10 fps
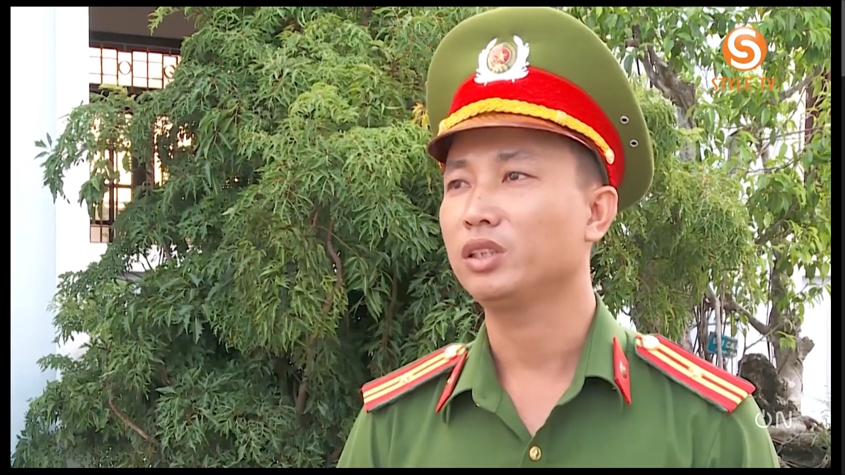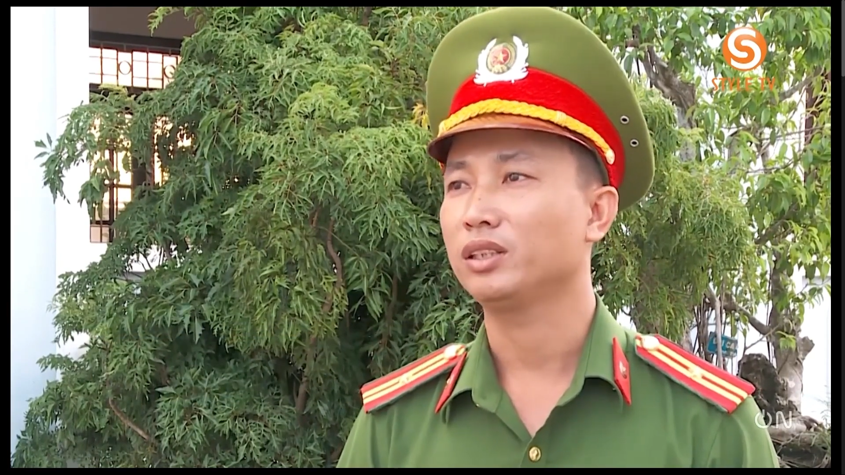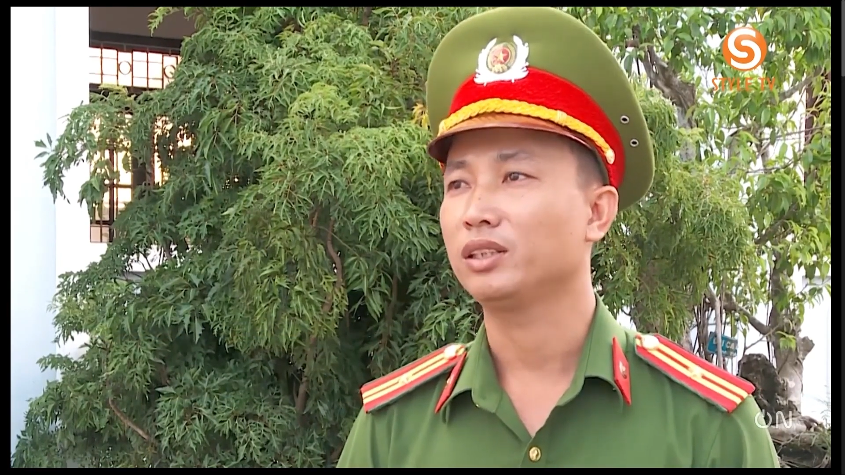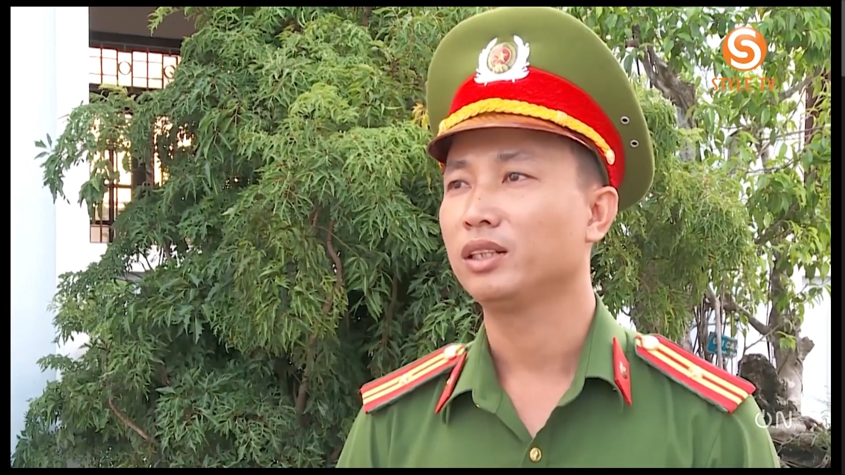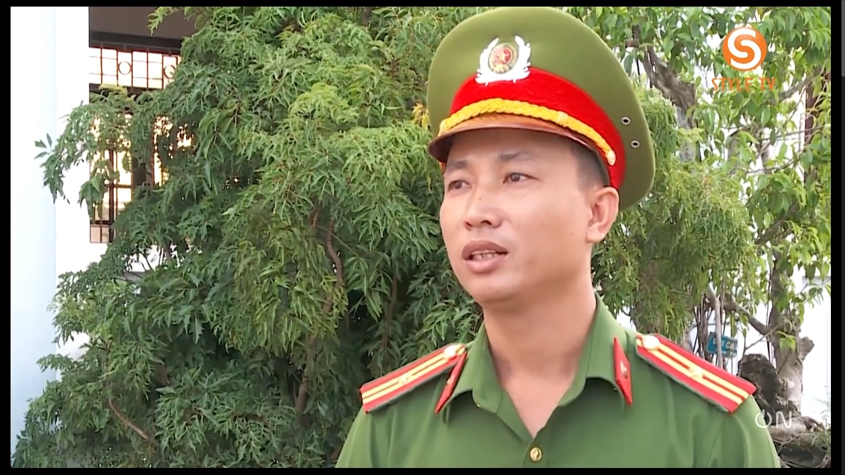
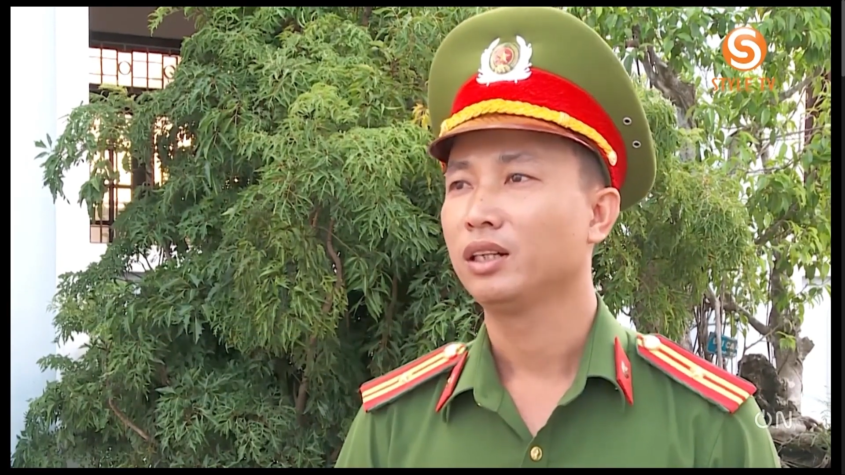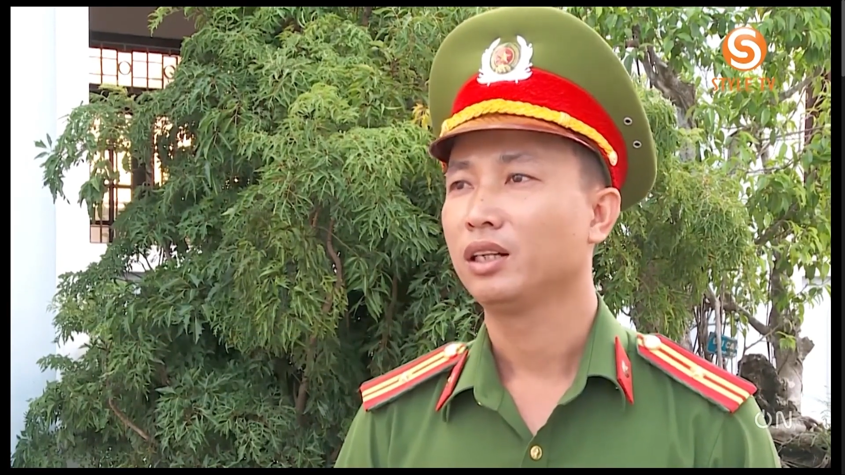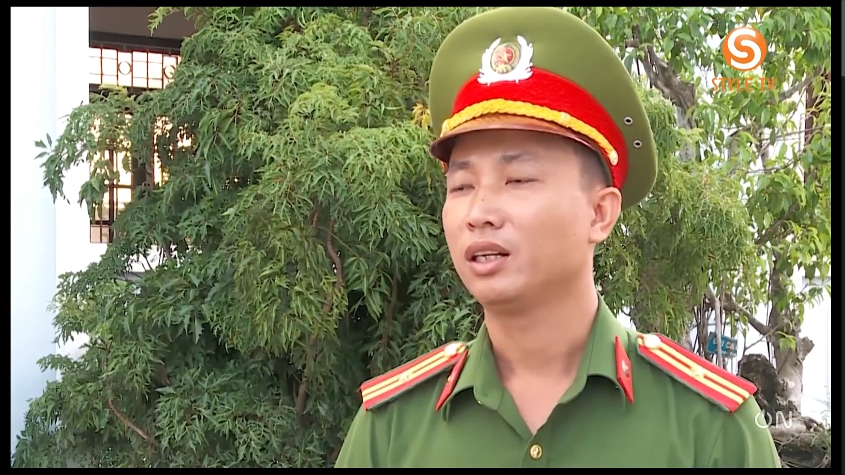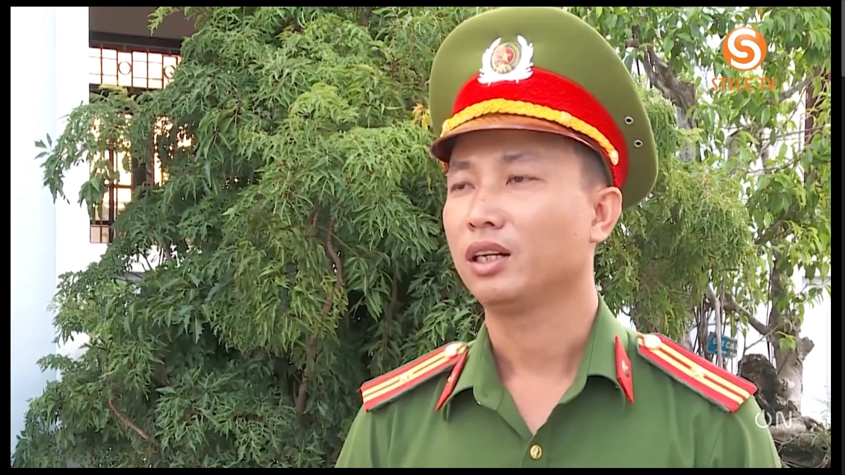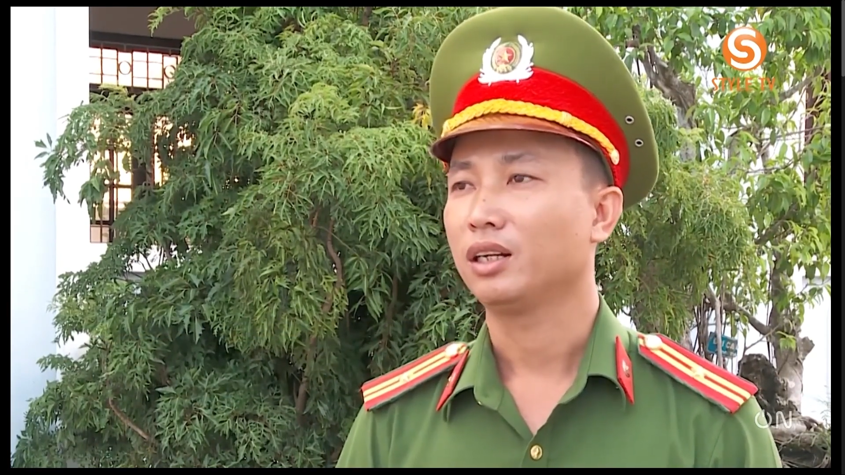thì
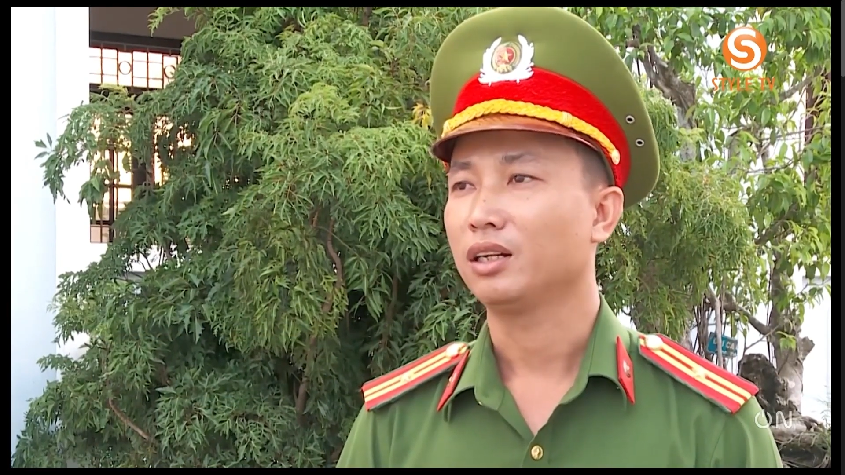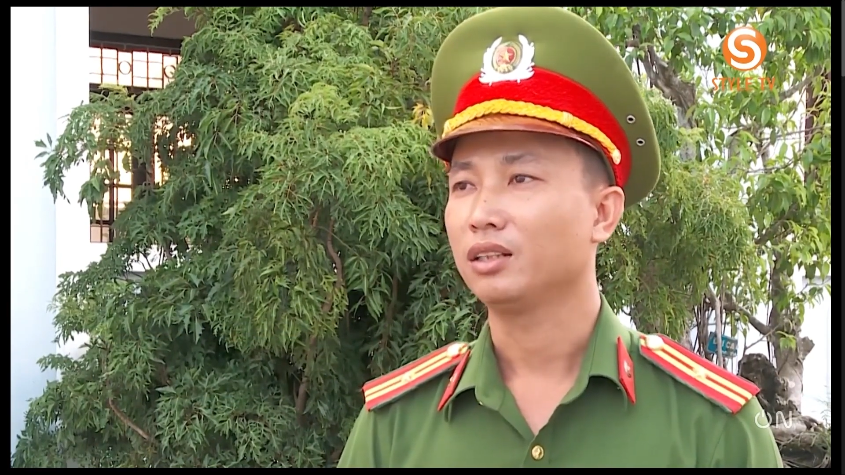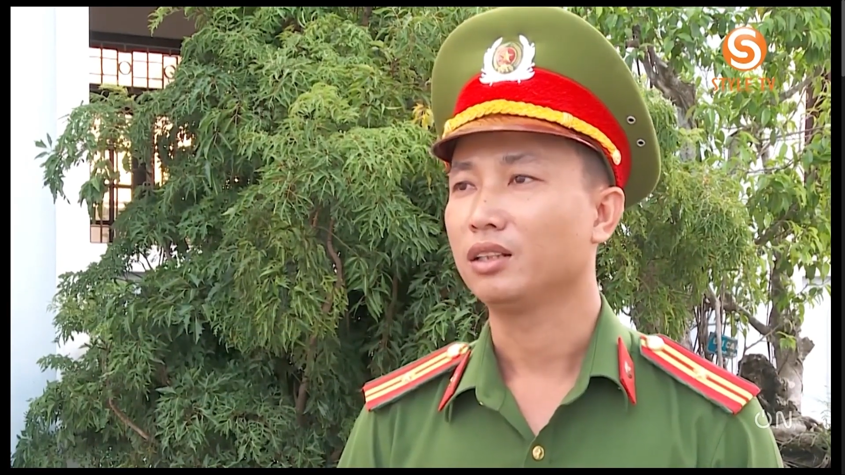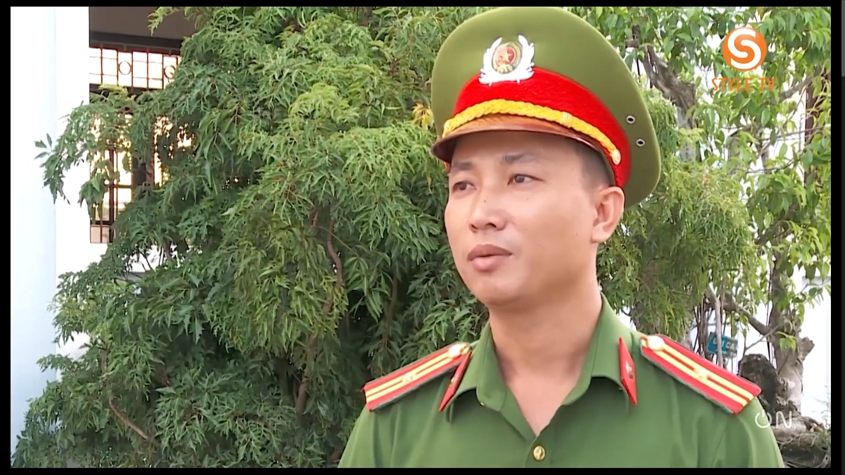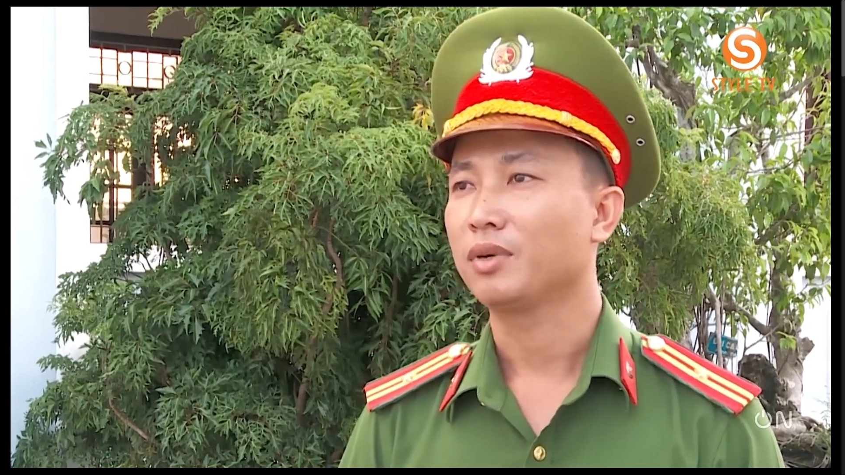
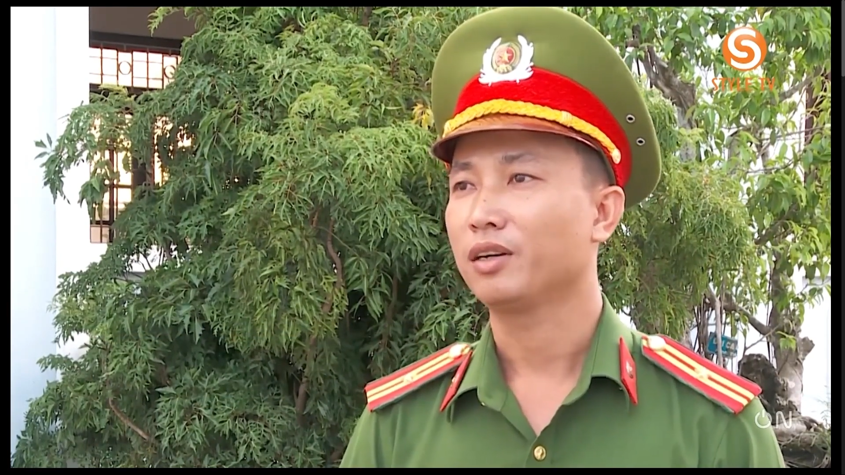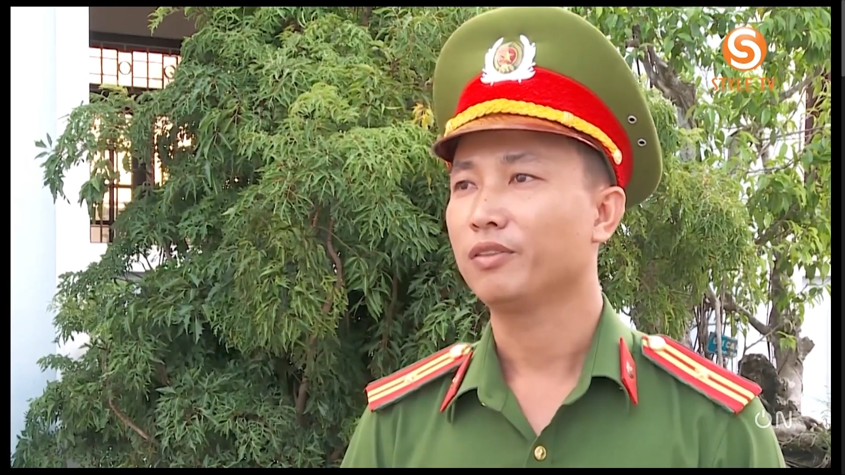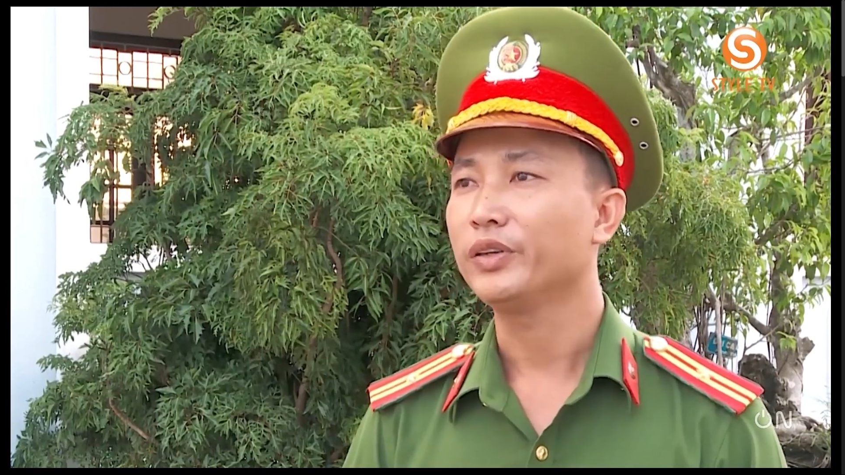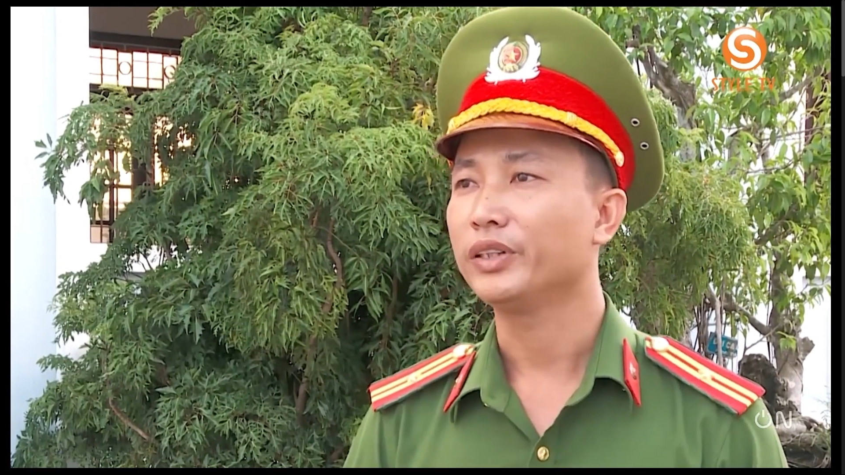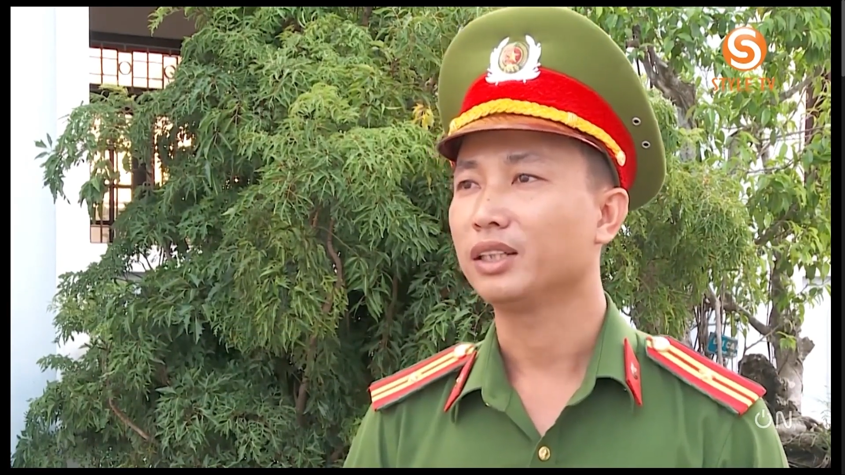lực lượng công an
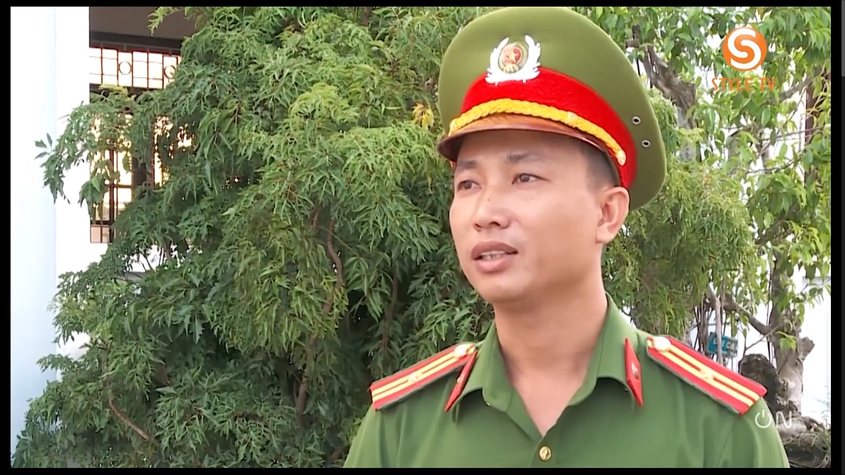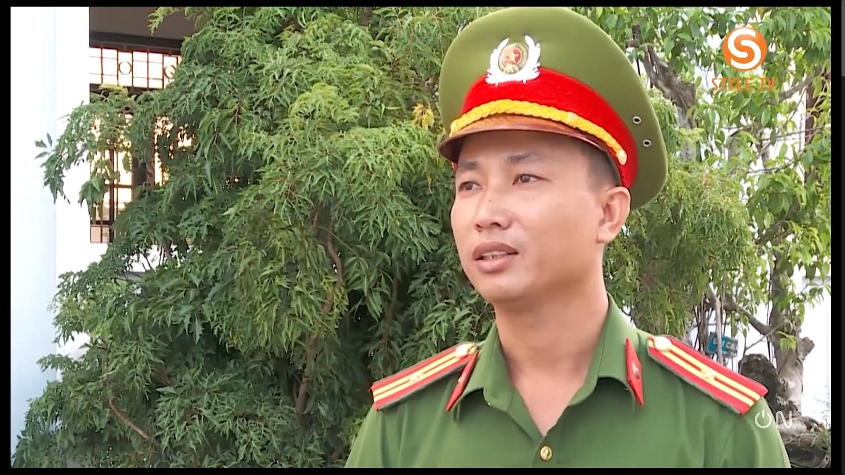phát hiện